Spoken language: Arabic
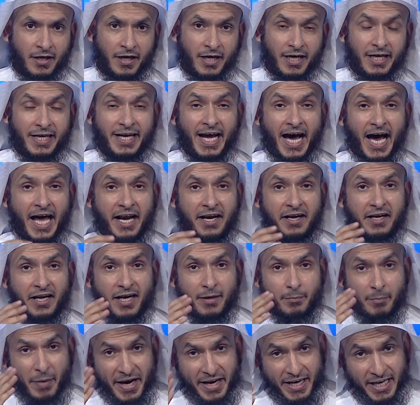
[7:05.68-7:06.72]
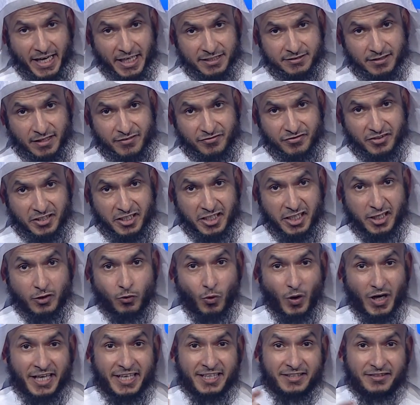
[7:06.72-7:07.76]
لأن البركة فيه
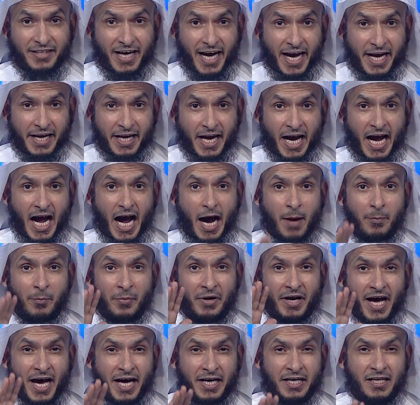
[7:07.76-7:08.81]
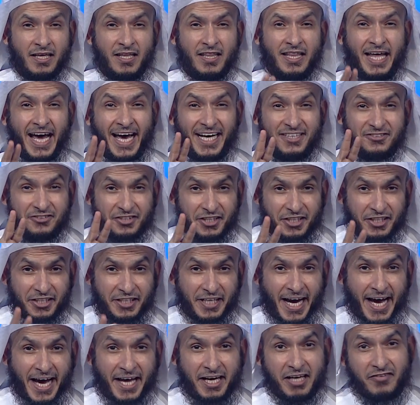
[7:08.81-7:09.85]
والهداية أمران
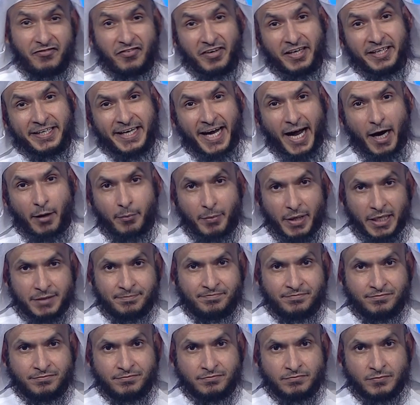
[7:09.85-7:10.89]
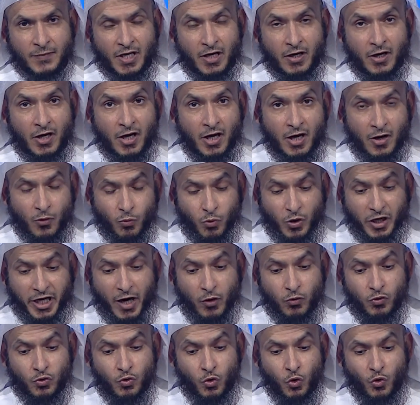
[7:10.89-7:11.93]
ذاتيان في الكعبة
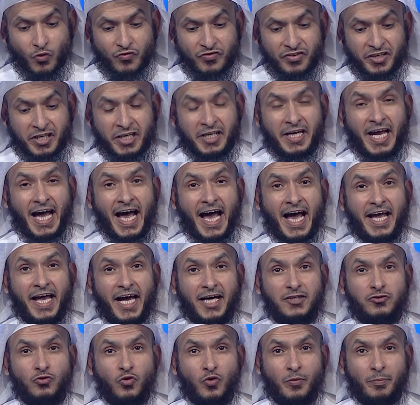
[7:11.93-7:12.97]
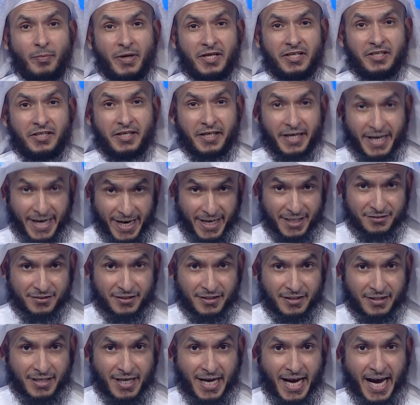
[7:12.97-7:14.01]
وكونه فيه آيات بينات
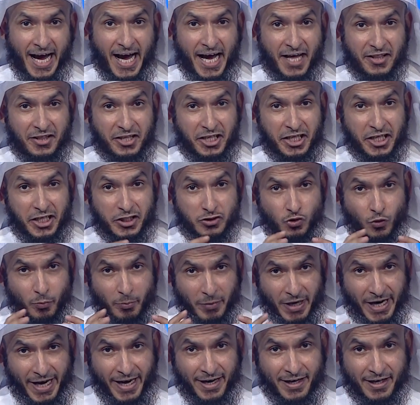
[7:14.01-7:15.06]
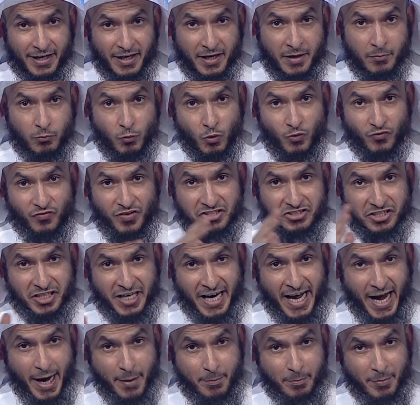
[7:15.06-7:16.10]
هذه جملة
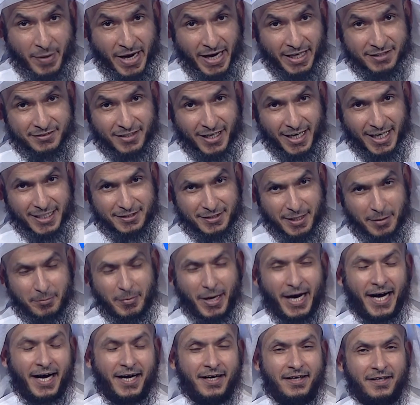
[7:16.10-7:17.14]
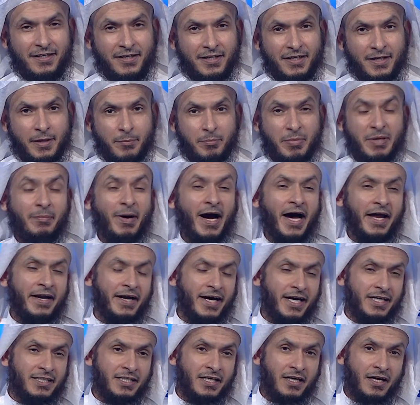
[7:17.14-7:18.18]
منفصلة عما تقدمها
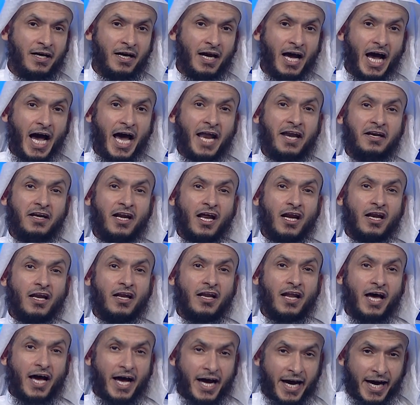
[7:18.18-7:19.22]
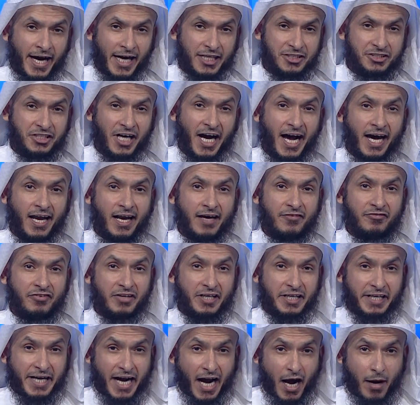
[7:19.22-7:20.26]
بمعنى أن الله جعل في
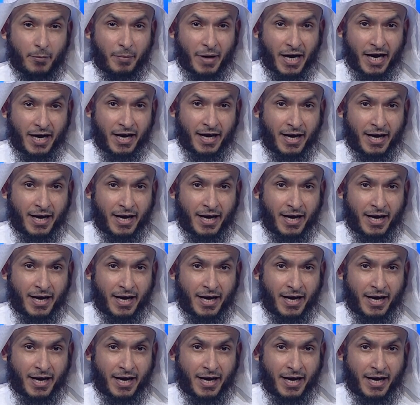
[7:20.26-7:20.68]
الكعبة